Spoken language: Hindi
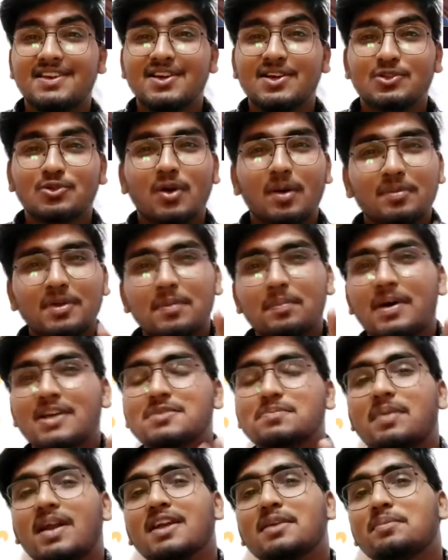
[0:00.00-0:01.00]
तो आपके
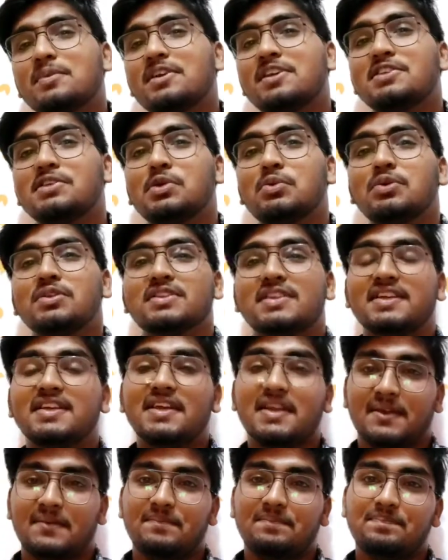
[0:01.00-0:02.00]
पास प्लान बी की ज़रूरत नहीं
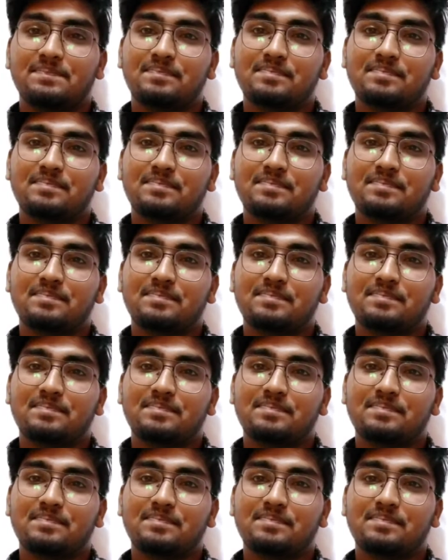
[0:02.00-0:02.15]
है